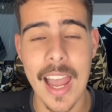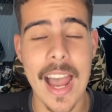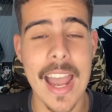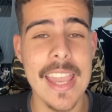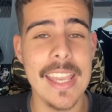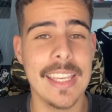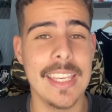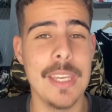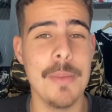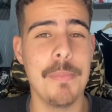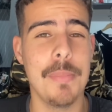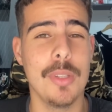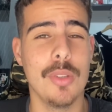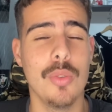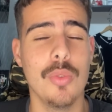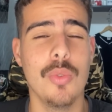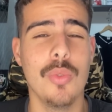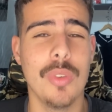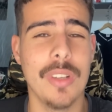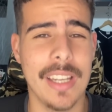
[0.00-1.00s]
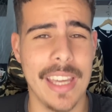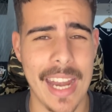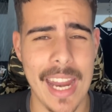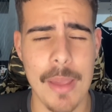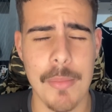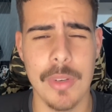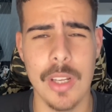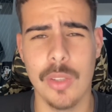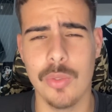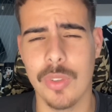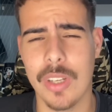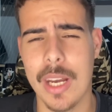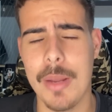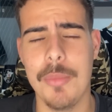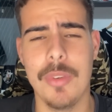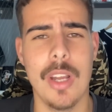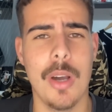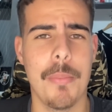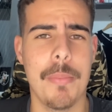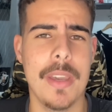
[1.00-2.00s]
a equipe do Grêmio, não, do
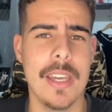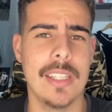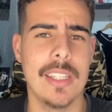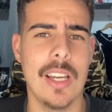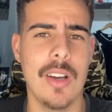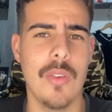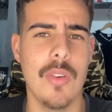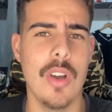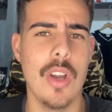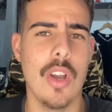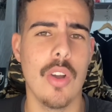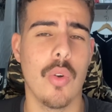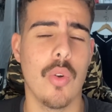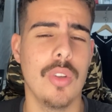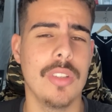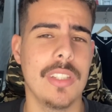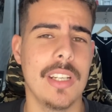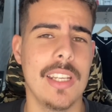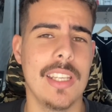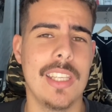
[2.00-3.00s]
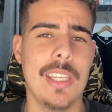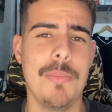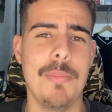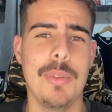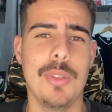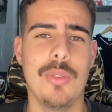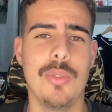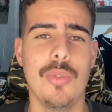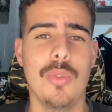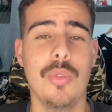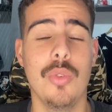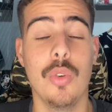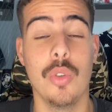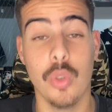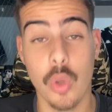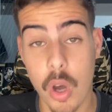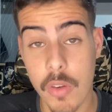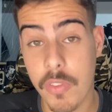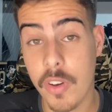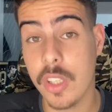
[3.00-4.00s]
Grêmio não, perdão, contra a equipe do
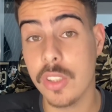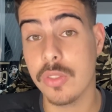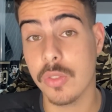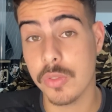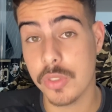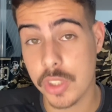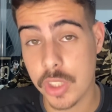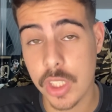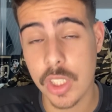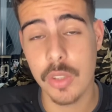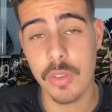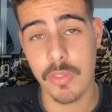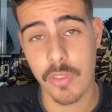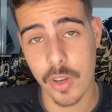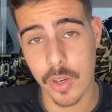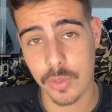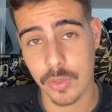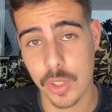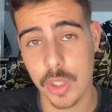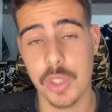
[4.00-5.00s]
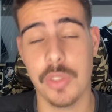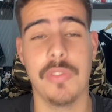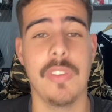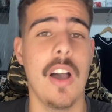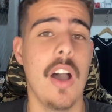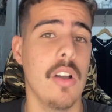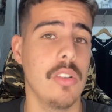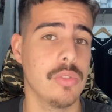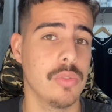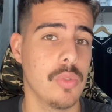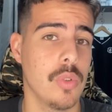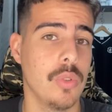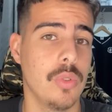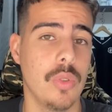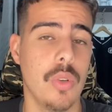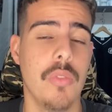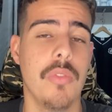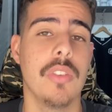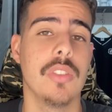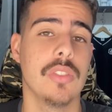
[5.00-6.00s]
Novo Horizontino, foram dois desfalques, contra
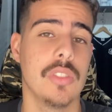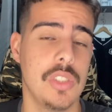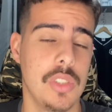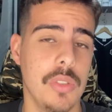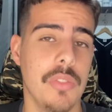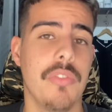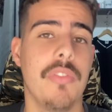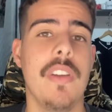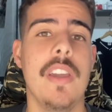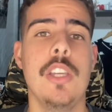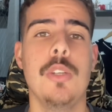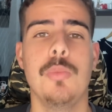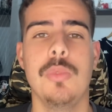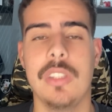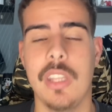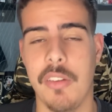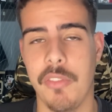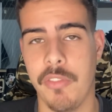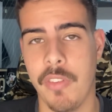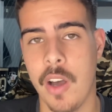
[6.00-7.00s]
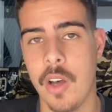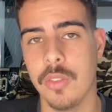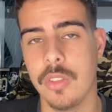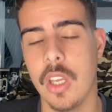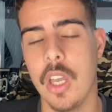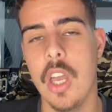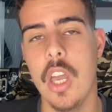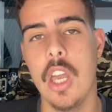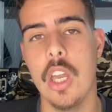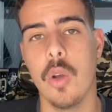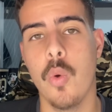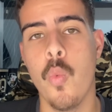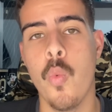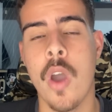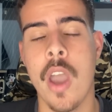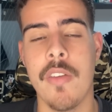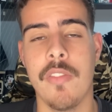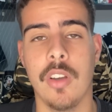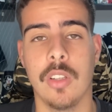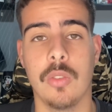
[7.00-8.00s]
o Novo Horizontino fez muita falta com
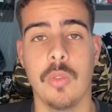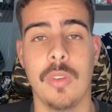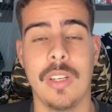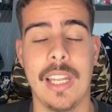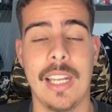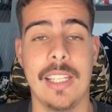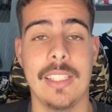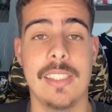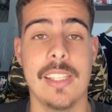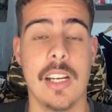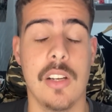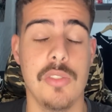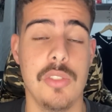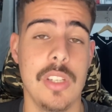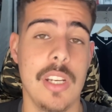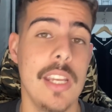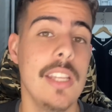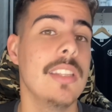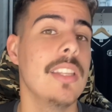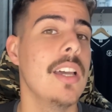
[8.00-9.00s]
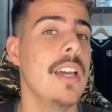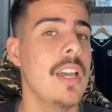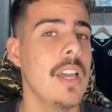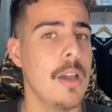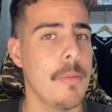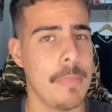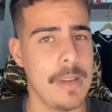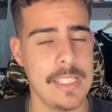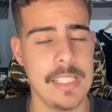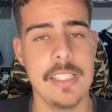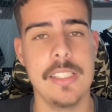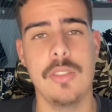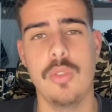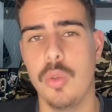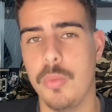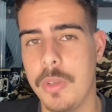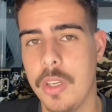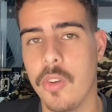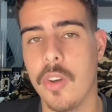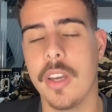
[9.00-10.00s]
o Everton na lateral direita, mas nesse
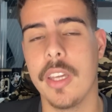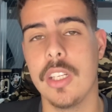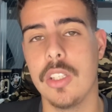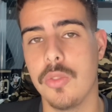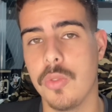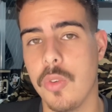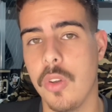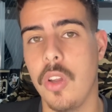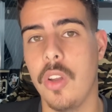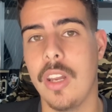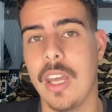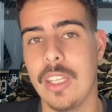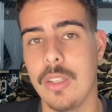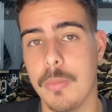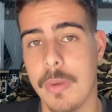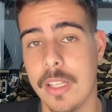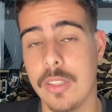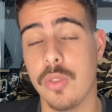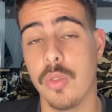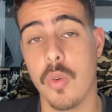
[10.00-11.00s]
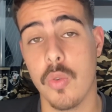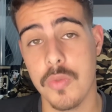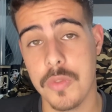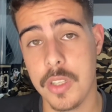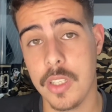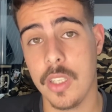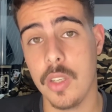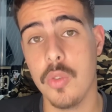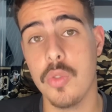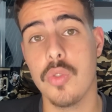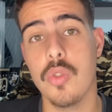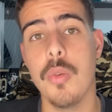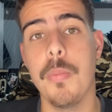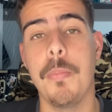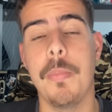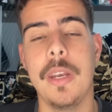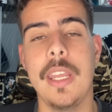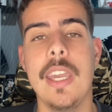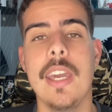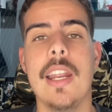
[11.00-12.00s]
domingo acredito que o Leonardo Matos conseguiu
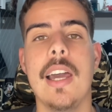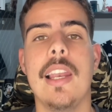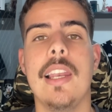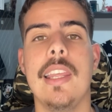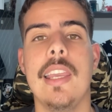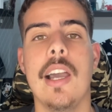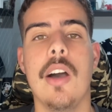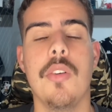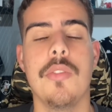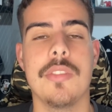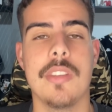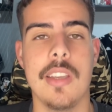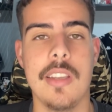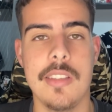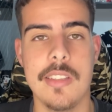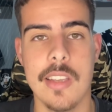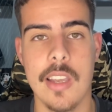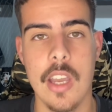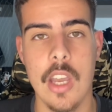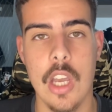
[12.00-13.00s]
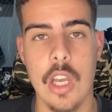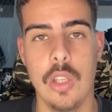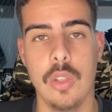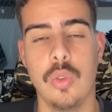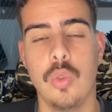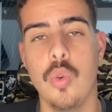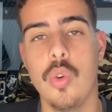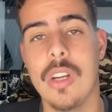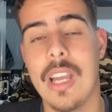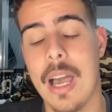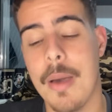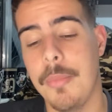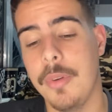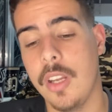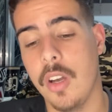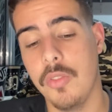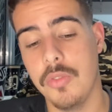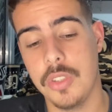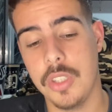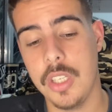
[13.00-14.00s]
suprir ali a ausência do
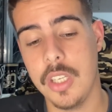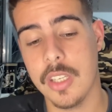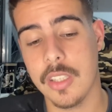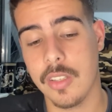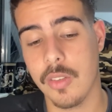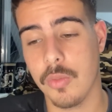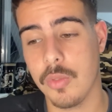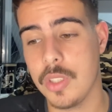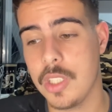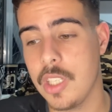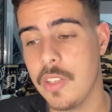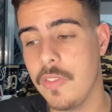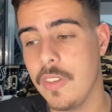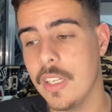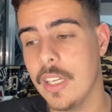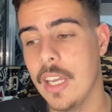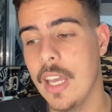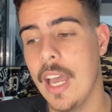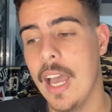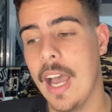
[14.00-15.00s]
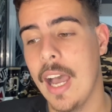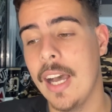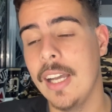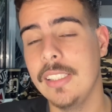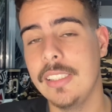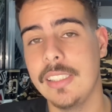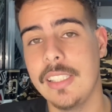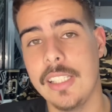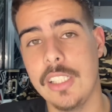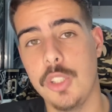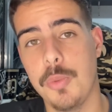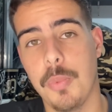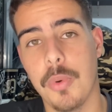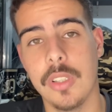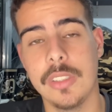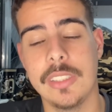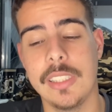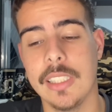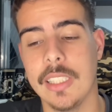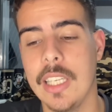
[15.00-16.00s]
Gabriel Dias. Inclusive, antes da gente
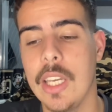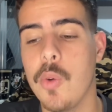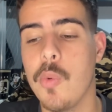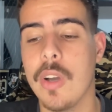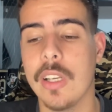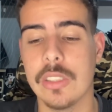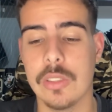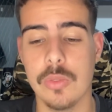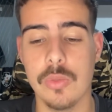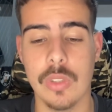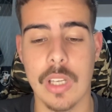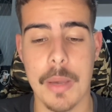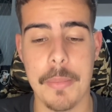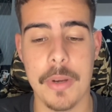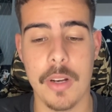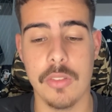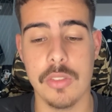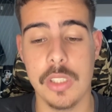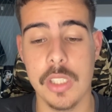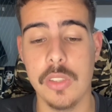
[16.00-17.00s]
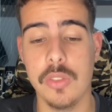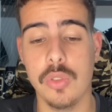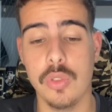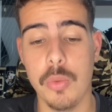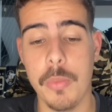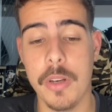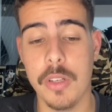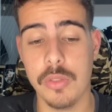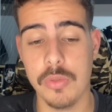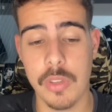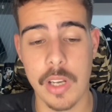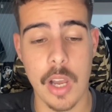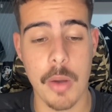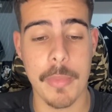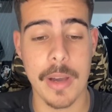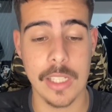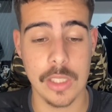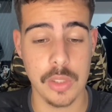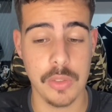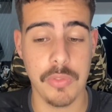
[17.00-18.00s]
prosseguir com o assunto Gabriel Dias, os números do Léo
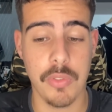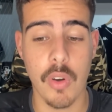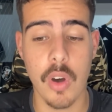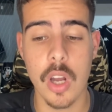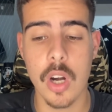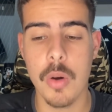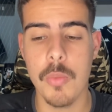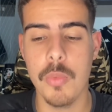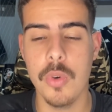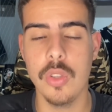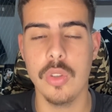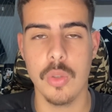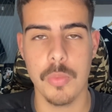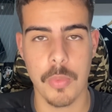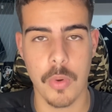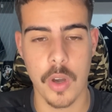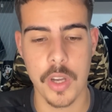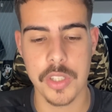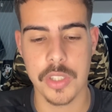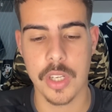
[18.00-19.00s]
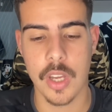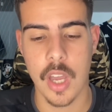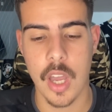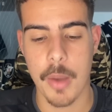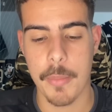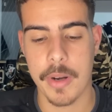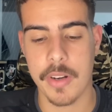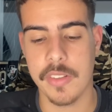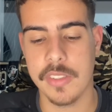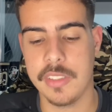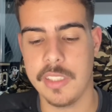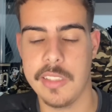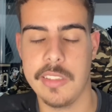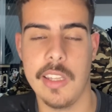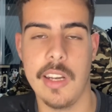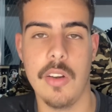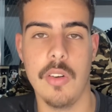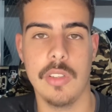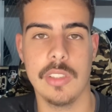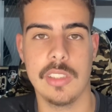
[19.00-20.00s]
Matos foram muito bons. Para vocês
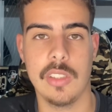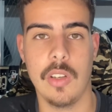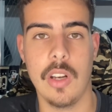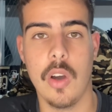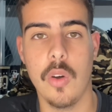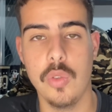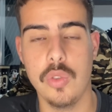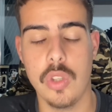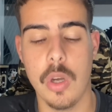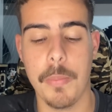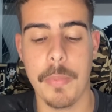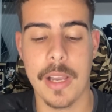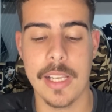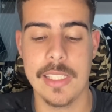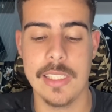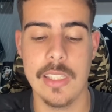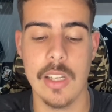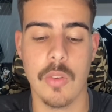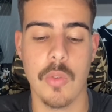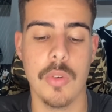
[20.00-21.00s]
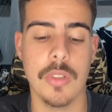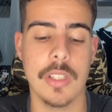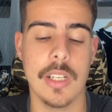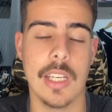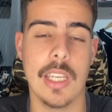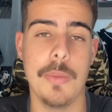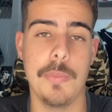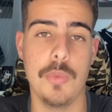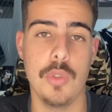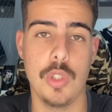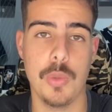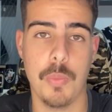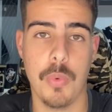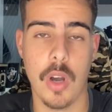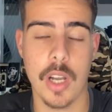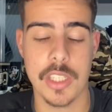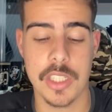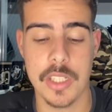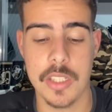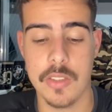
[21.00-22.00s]
terem noção, na última partida contra a equipe do
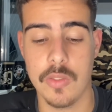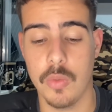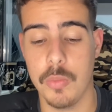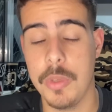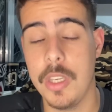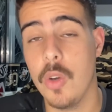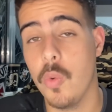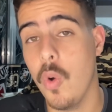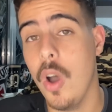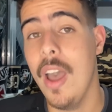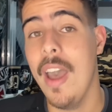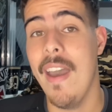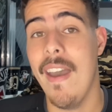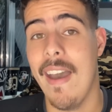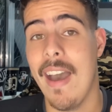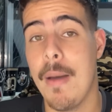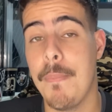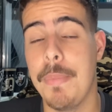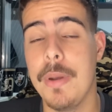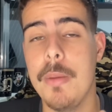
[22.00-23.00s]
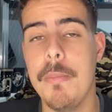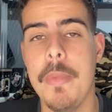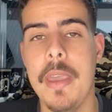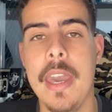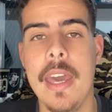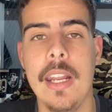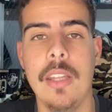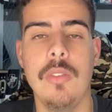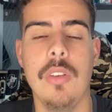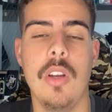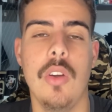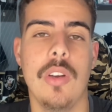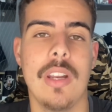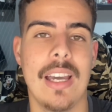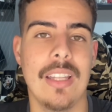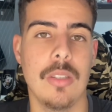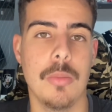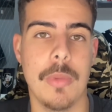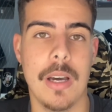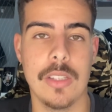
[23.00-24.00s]
esporte nesse domingo, a primeira do
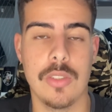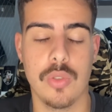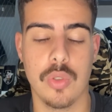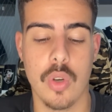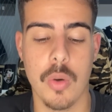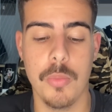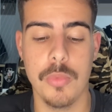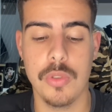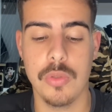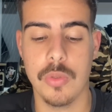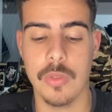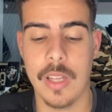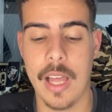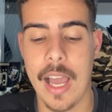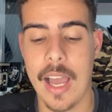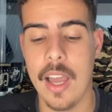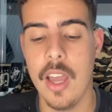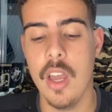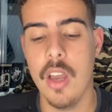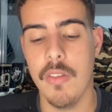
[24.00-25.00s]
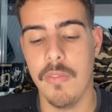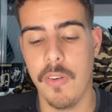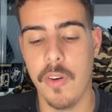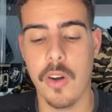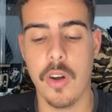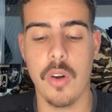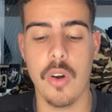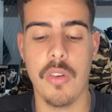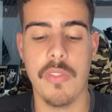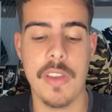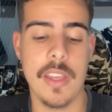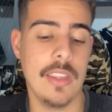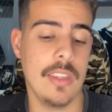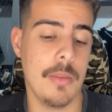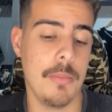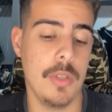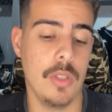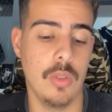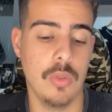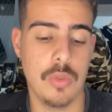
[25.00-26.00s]
Leonardo Matos como titular foram
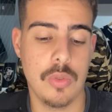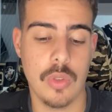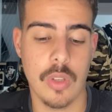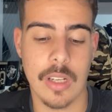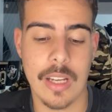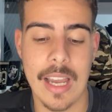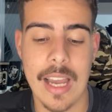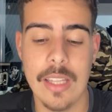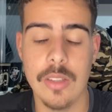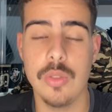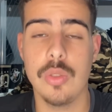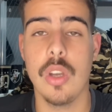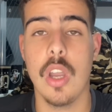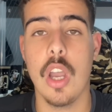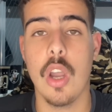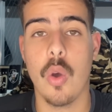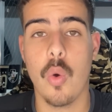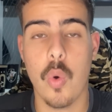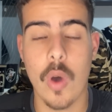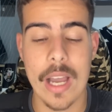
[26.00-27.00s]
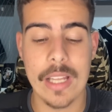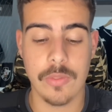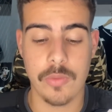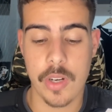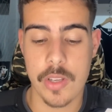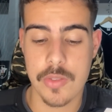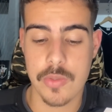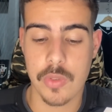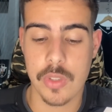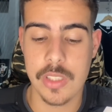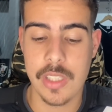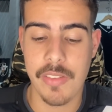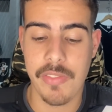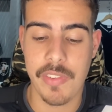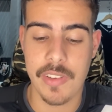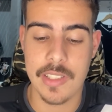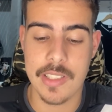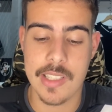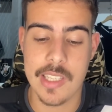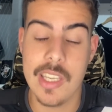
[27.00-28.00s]
90 minutos jogados, 4 ações
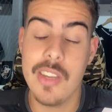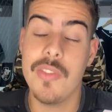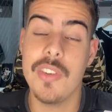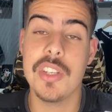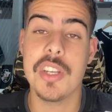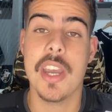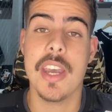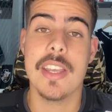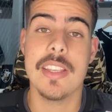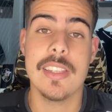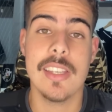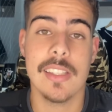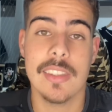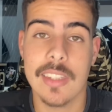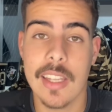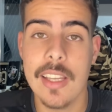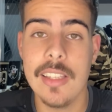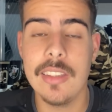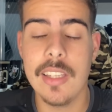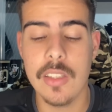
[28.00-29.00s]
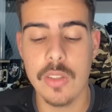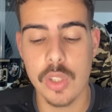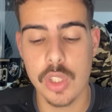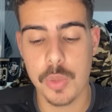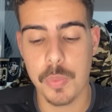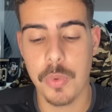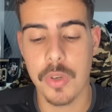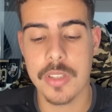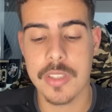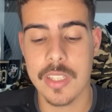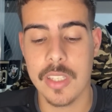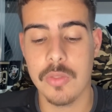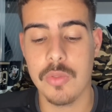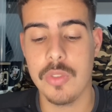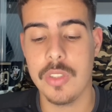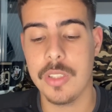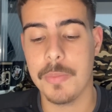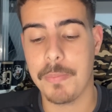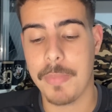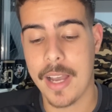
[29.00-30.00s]
defensivas, 72%
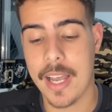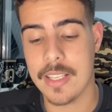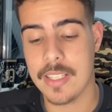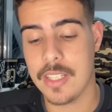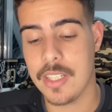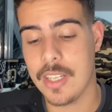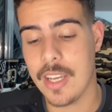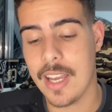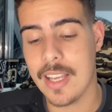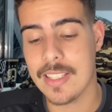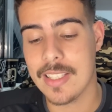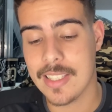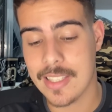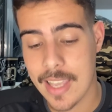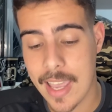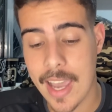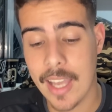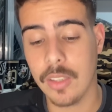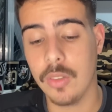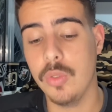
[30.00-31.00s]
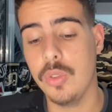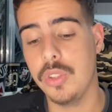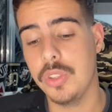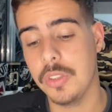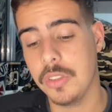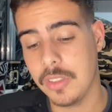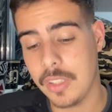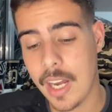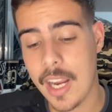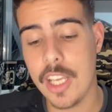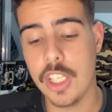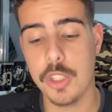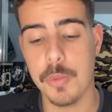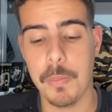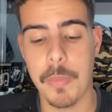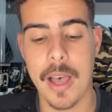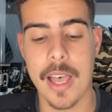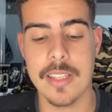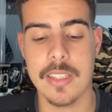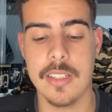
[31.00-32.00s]
de passes certos, 3
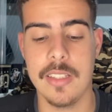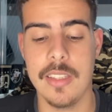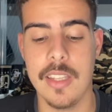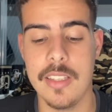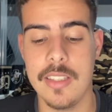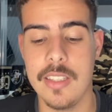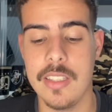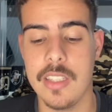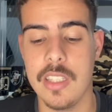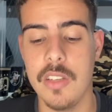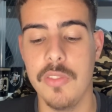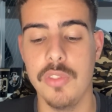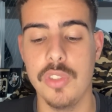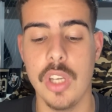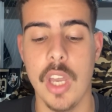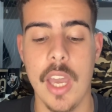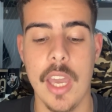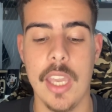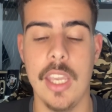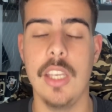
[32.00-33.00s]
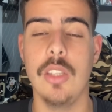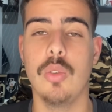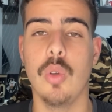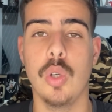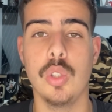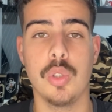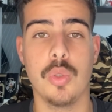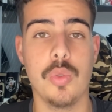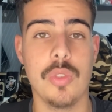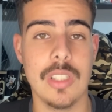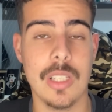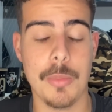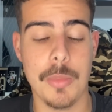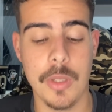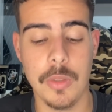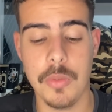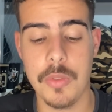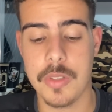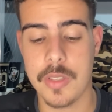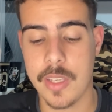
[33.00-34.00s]
passes decisivos e 2
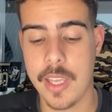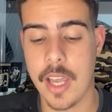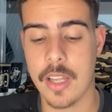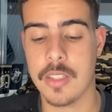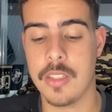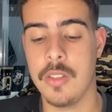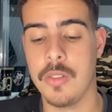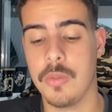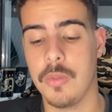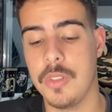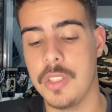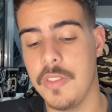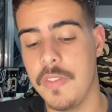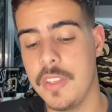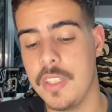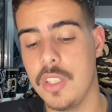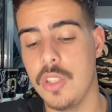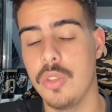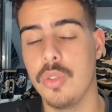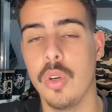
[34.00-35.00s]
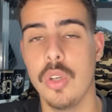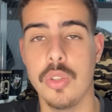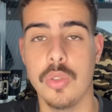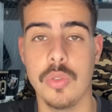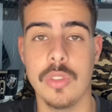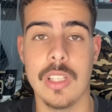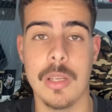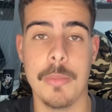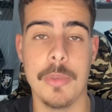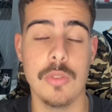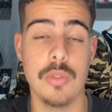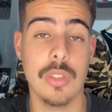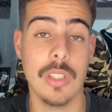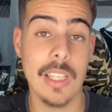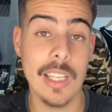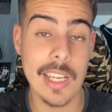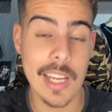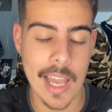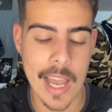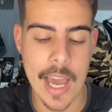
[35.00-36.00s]
cruzamentos certos. Inclusive, esses dois cruzamentos
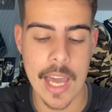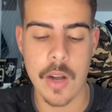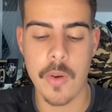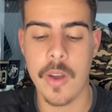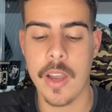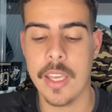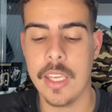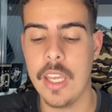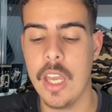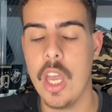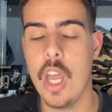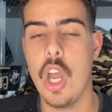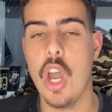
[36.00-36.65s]
criaram aí